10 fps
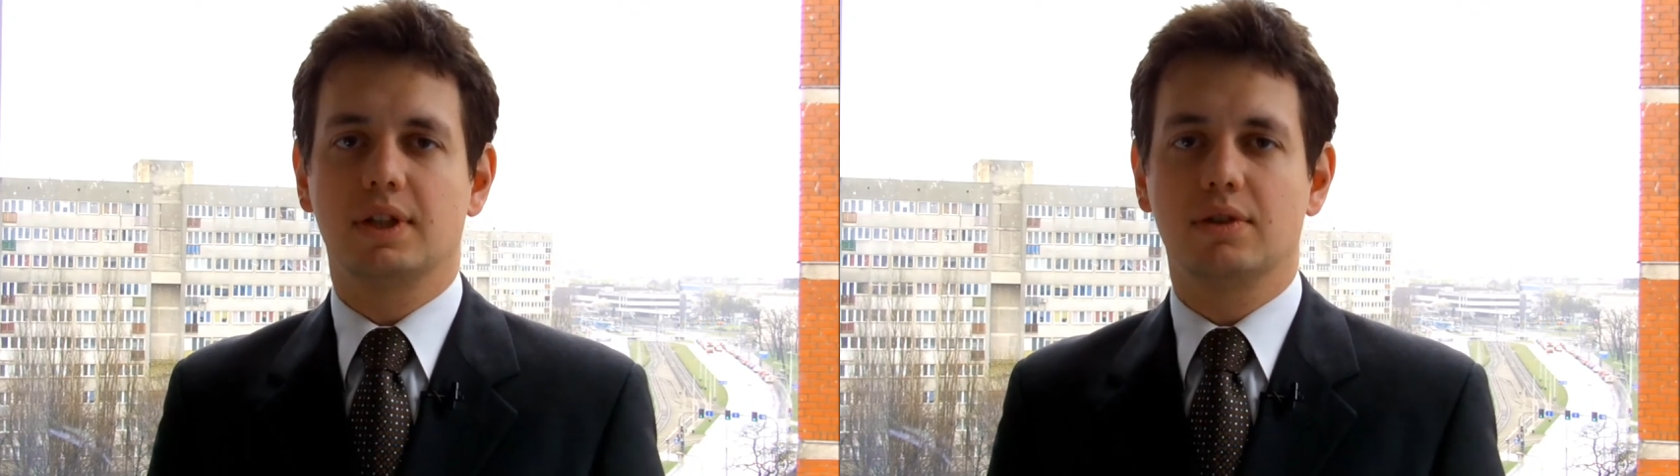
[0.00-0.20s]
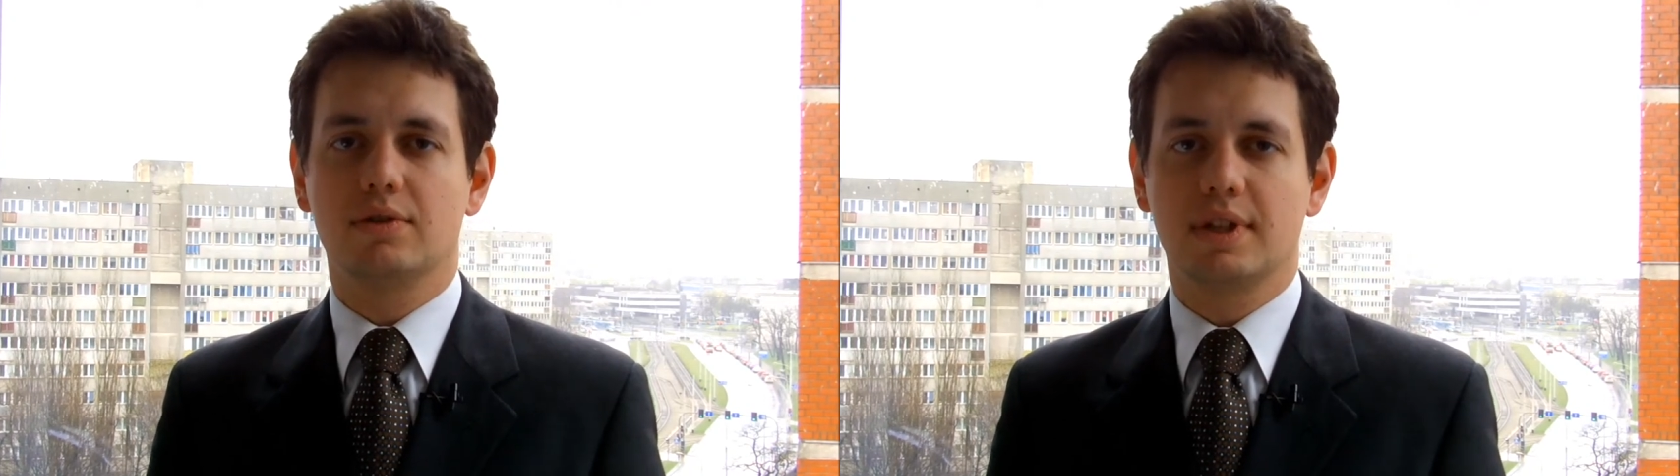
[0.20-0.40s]

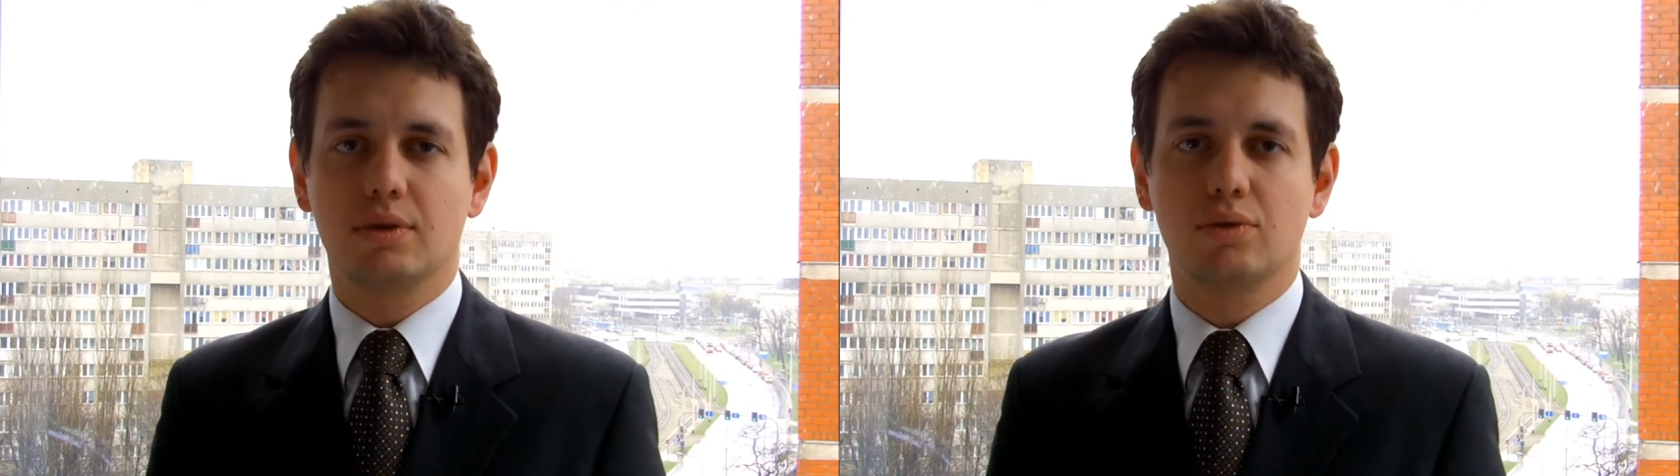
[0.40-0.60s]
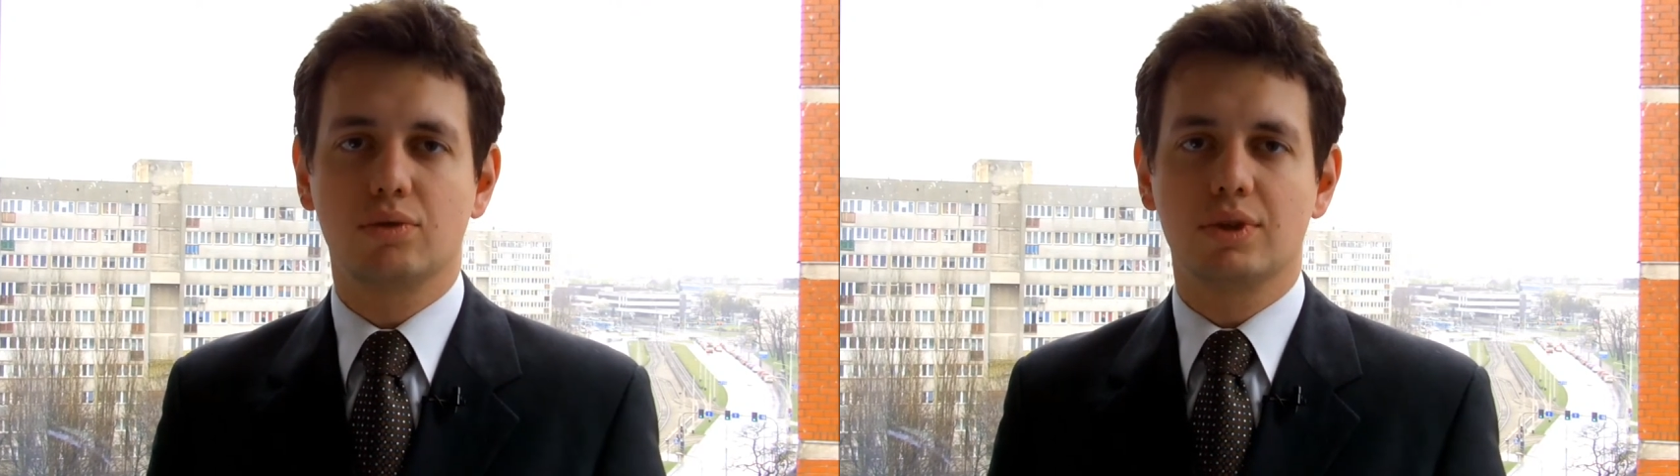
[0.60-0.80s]
tego
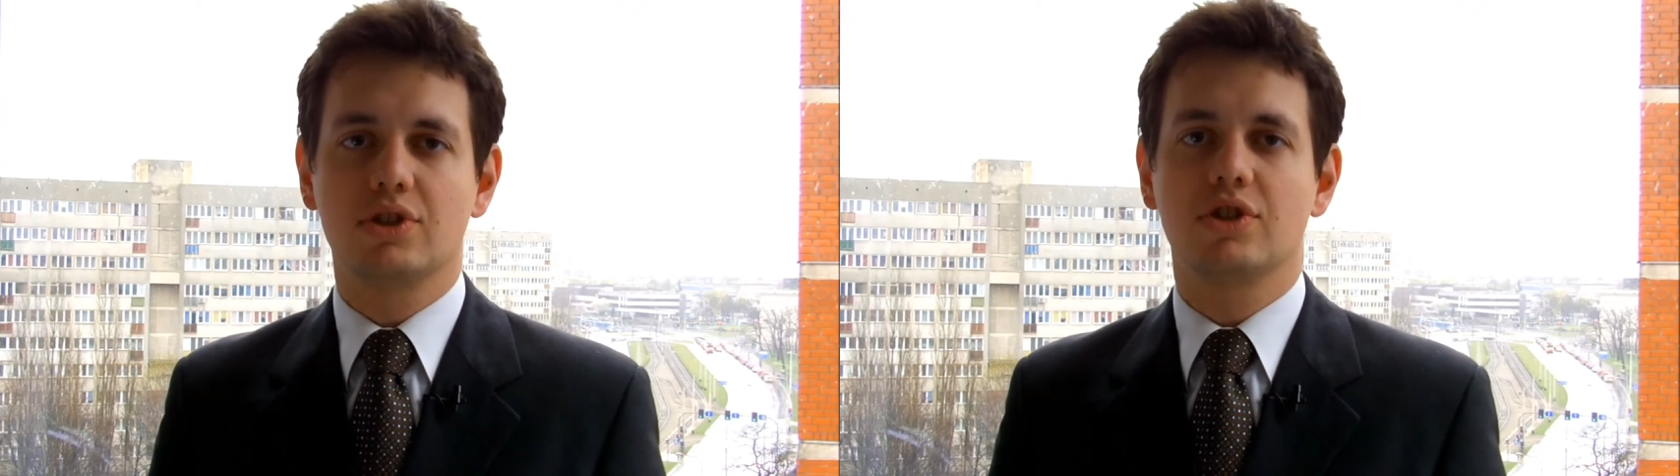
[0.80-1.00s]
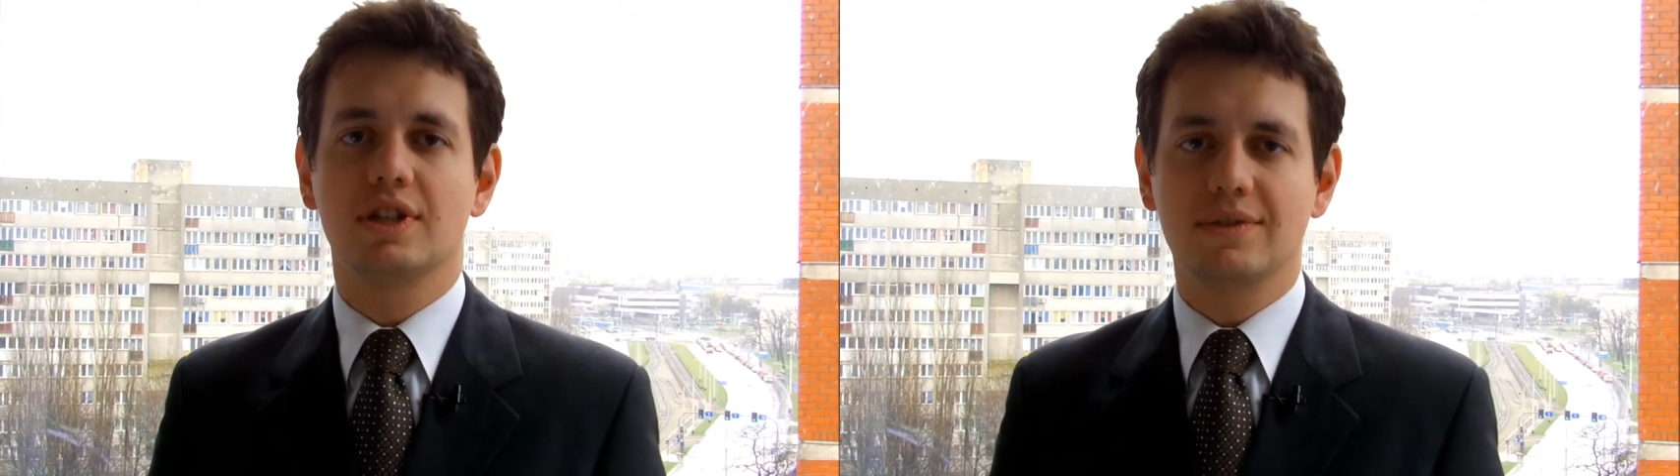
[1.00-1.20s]
rodzaju ruchu
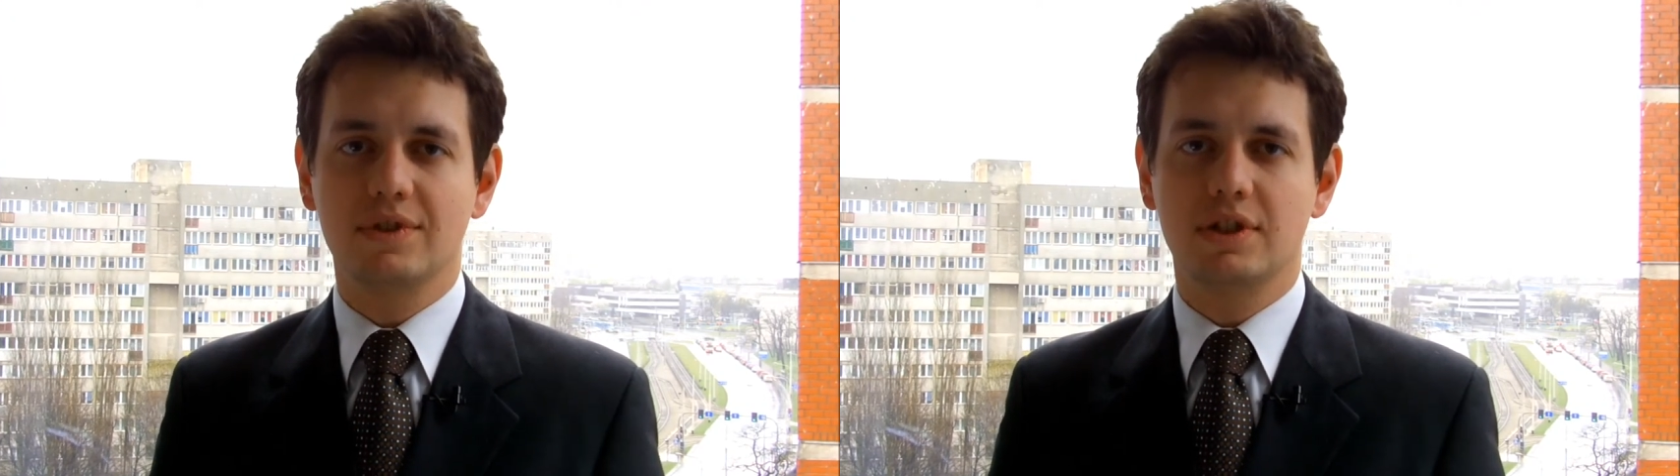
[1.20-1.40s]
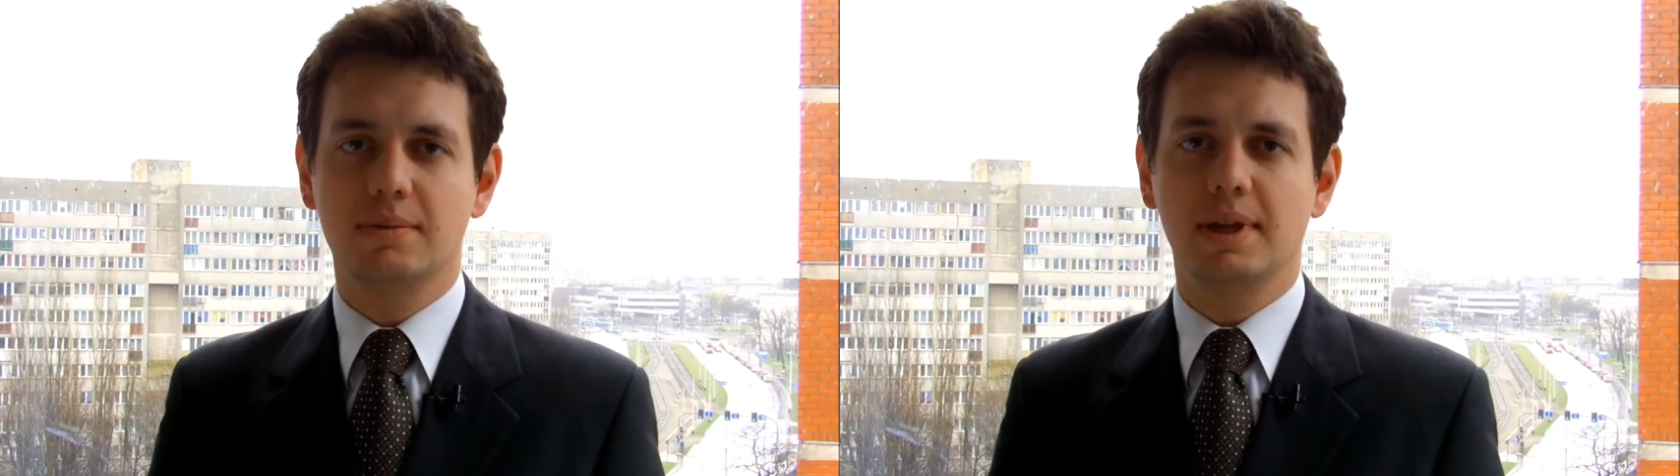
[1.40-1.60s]
jeszcze nie
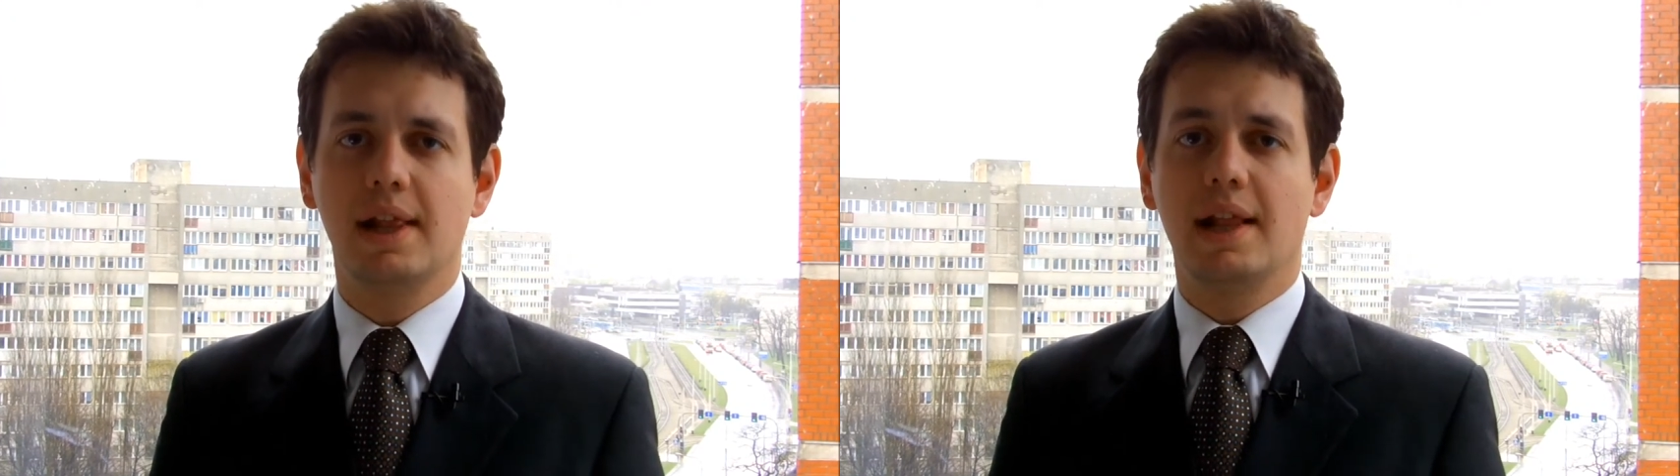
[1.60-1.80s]
widzimy